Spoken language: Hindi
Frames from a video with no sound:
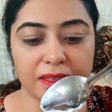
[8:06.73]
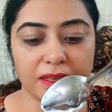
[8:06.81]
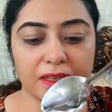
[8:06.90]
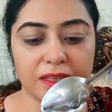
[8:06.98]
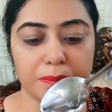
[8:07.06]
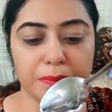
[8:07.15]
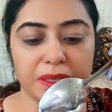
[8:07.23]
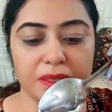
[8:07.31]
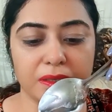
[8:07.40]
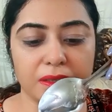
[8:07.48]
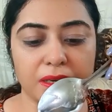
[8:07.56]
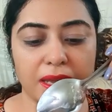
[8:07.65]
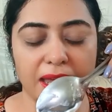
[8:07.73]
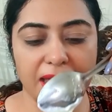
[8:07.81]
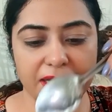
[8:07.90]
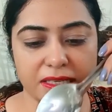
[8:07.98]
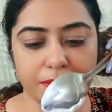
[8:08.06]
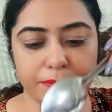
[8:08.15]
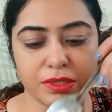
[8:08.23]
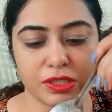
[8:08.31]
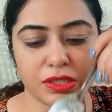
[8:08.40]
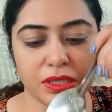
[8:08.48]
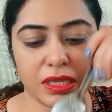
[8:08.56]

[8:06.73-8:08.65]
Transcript: तकरीबन एक चम्मच